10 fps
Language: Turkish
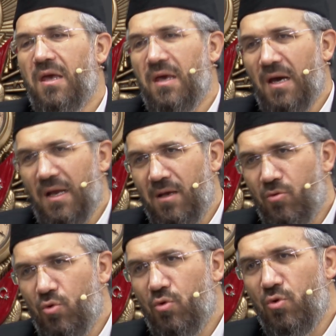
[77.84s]

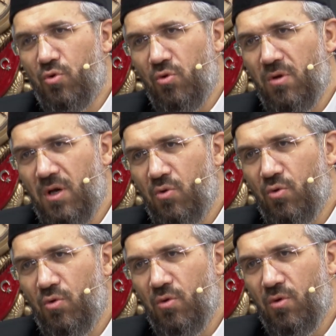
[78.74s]
İhlikuhu
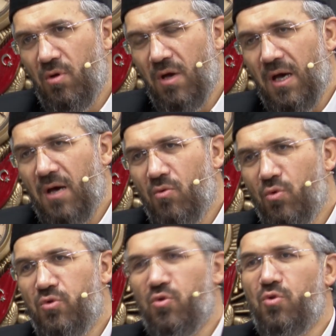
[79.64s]
kullehu ev
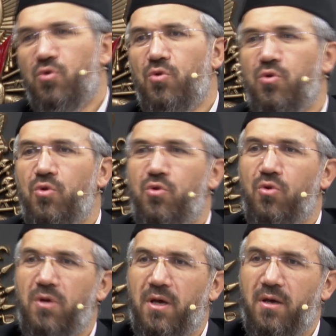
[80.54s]
utrukuhu
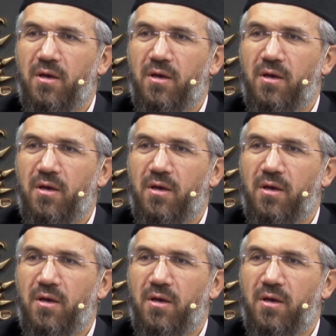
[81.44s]
kulle